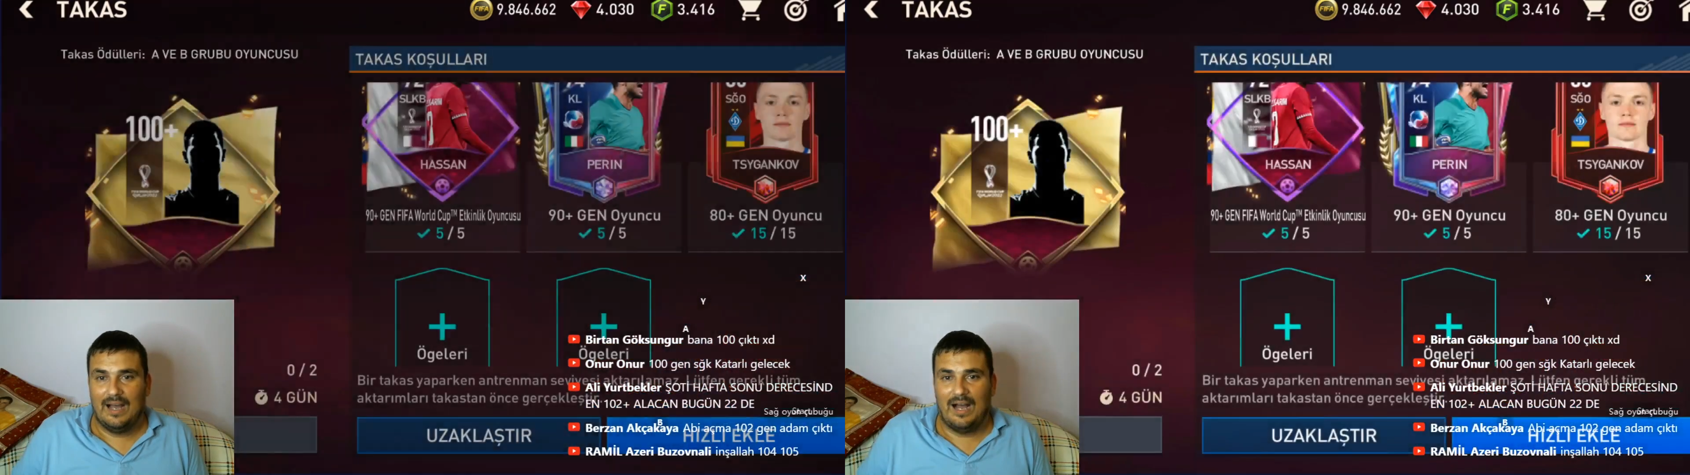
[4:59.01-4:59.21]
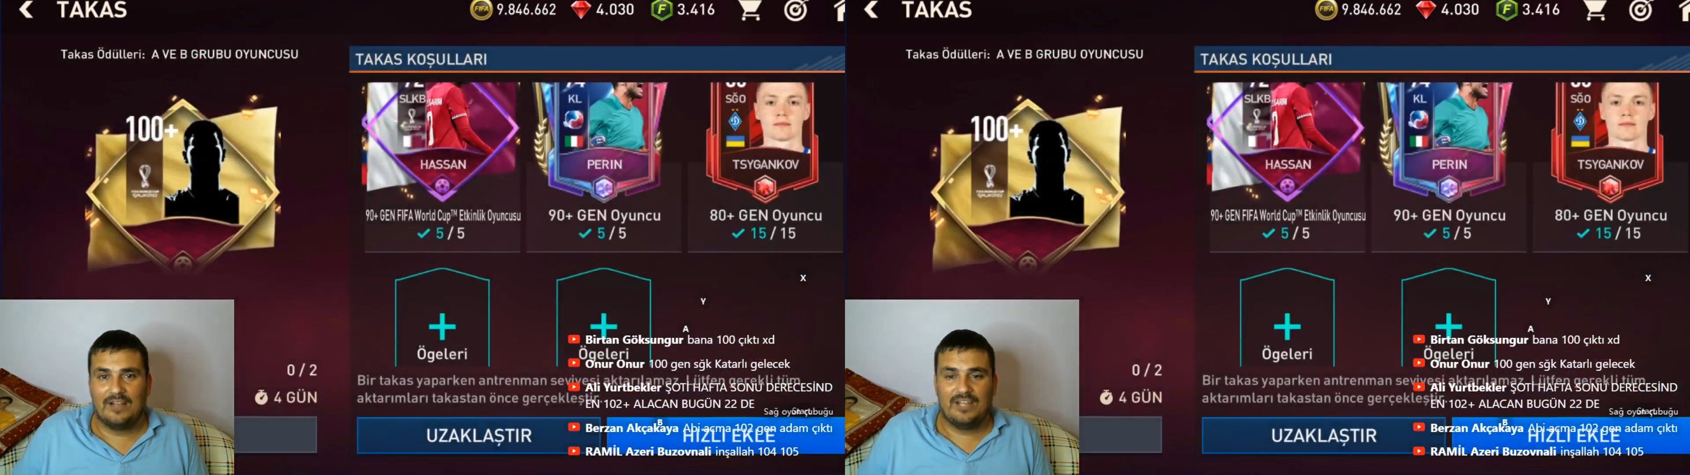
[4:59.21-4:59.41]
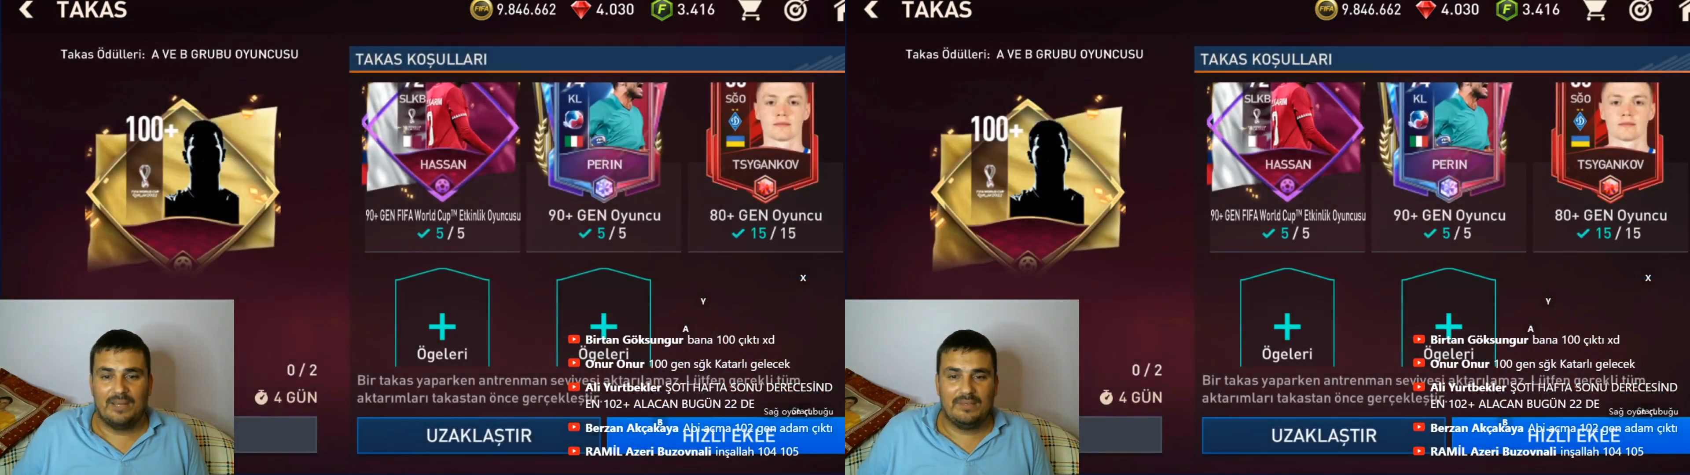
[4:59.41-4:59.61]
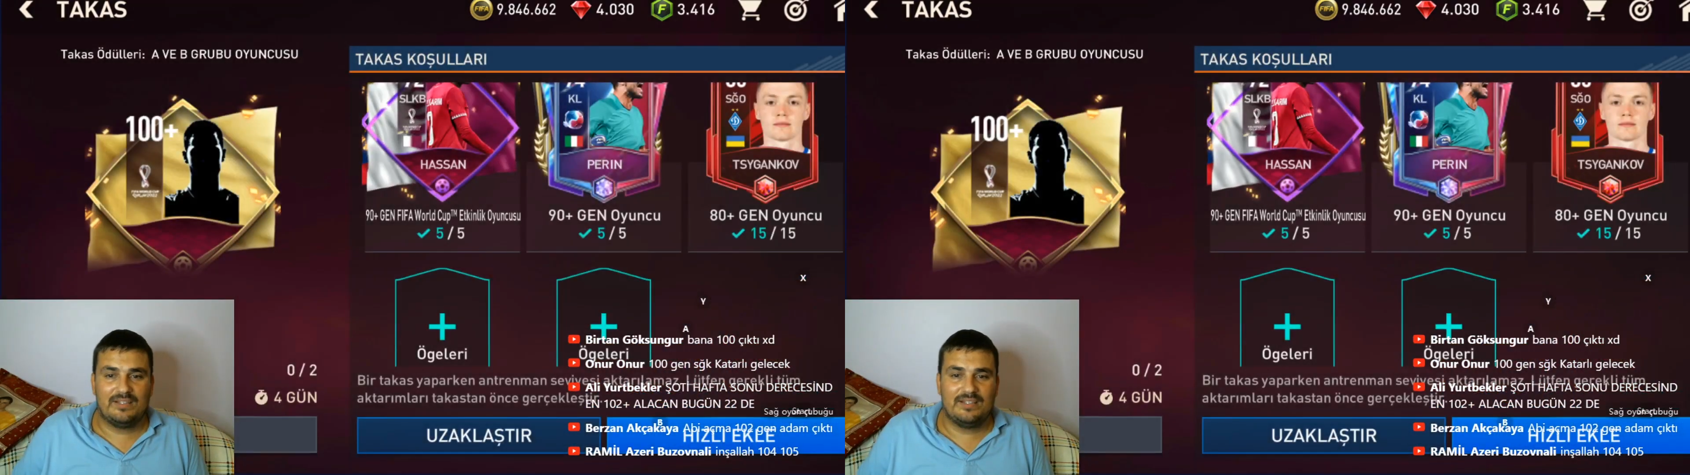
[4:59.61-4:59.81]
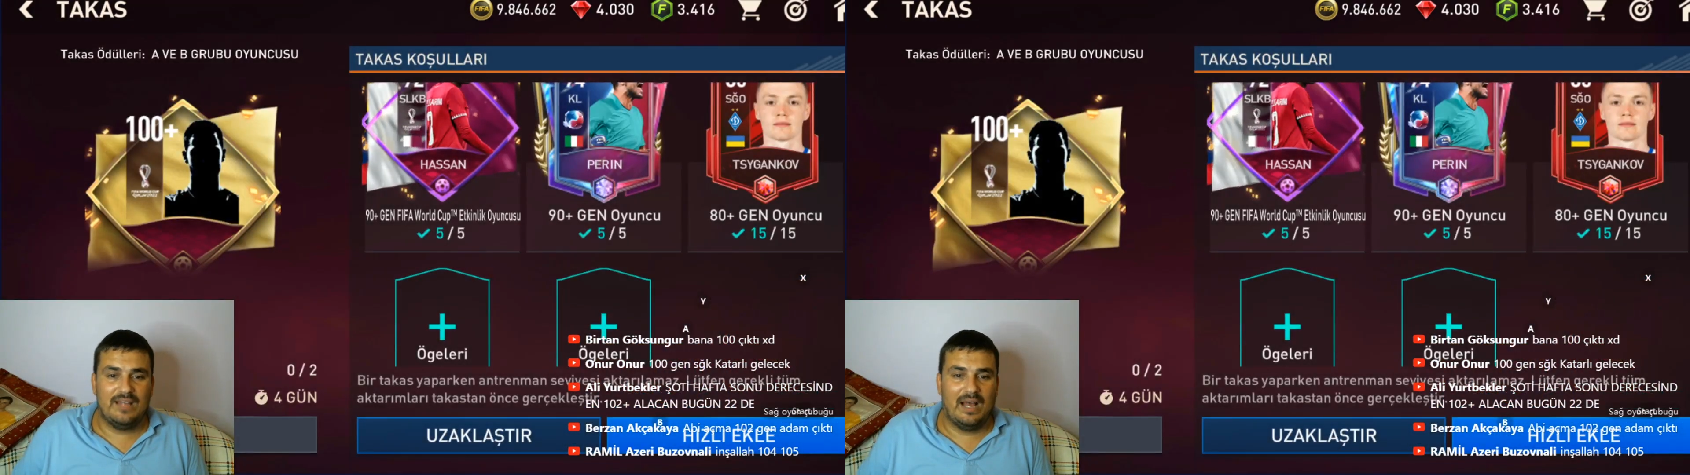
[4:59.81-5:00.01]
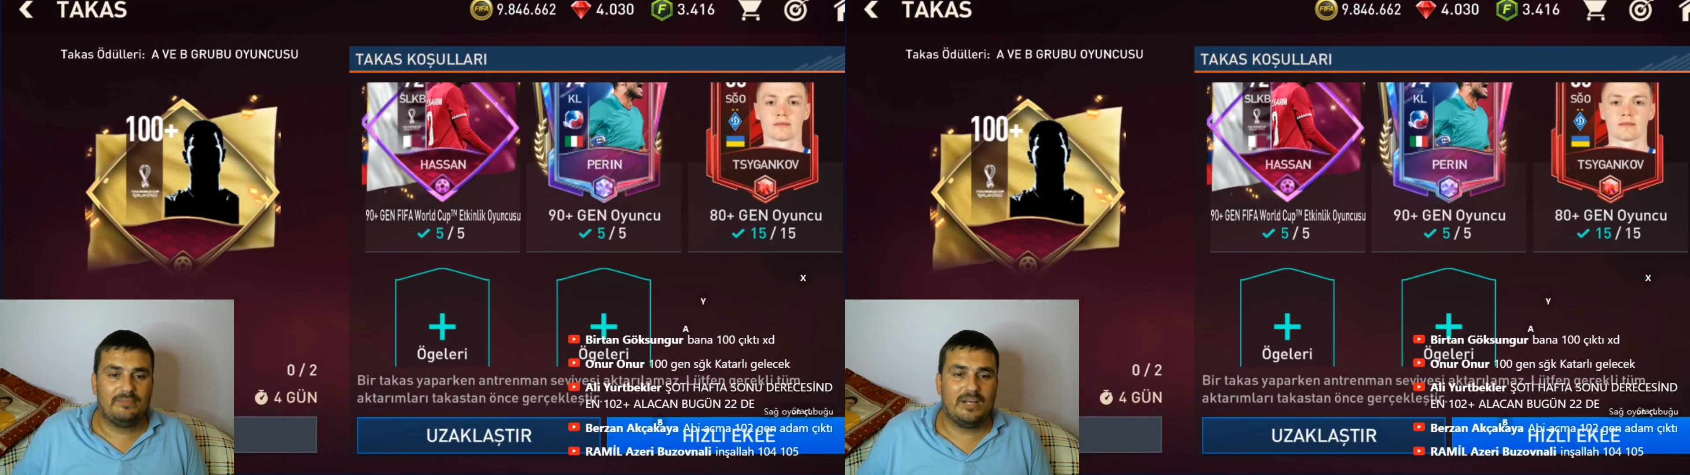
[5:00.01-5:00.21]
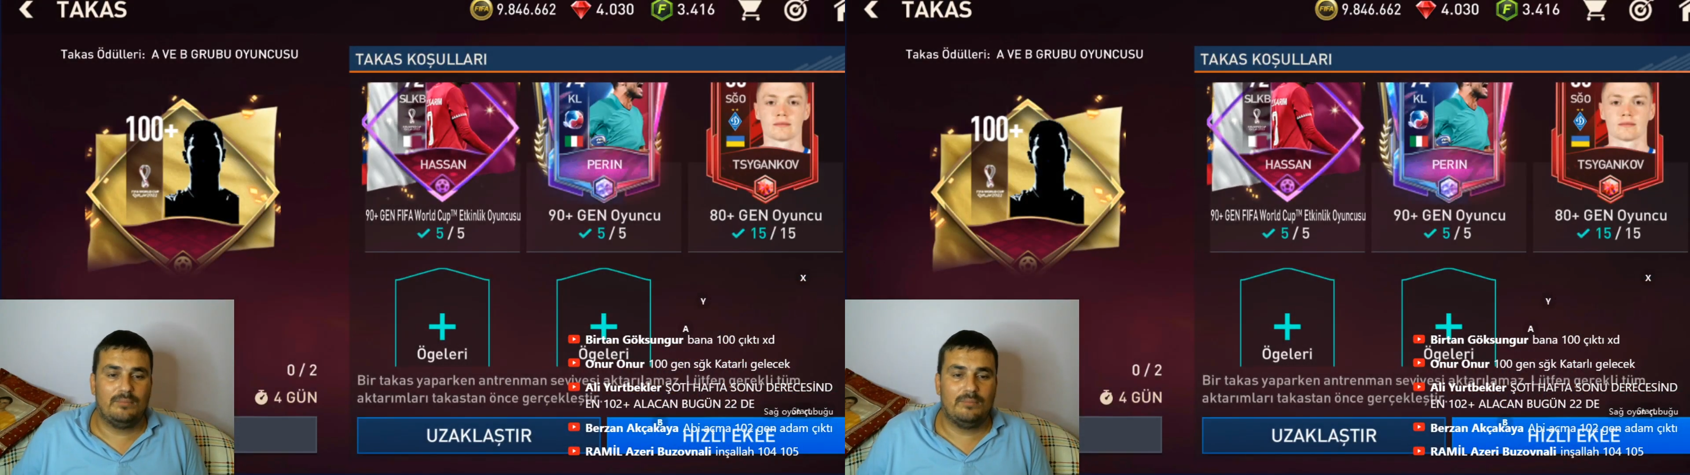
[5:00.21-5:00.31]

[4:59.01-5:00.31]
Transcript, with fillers: Açayım gitsin ne yapacağım